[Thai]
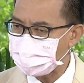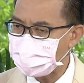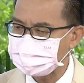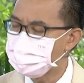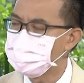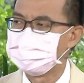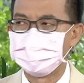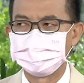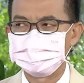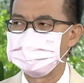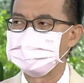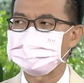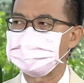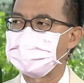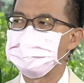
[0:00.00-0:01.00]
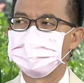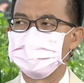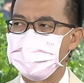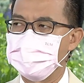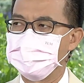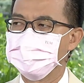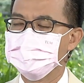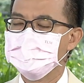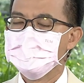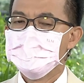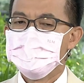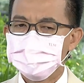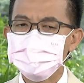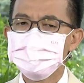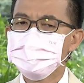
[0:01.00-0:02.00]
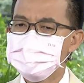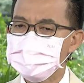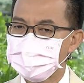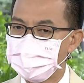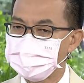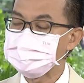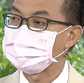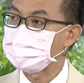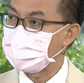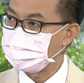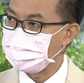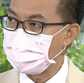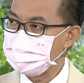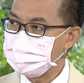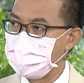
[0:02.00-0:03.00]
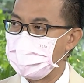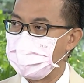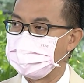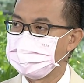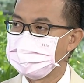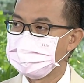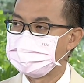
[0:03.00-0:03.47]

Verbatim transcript: แรกๆที่คุณหมอจะเลือกใช้อยู่แล้ว เพราะนั้นมันมีข้อจำกัดหลายอย่าง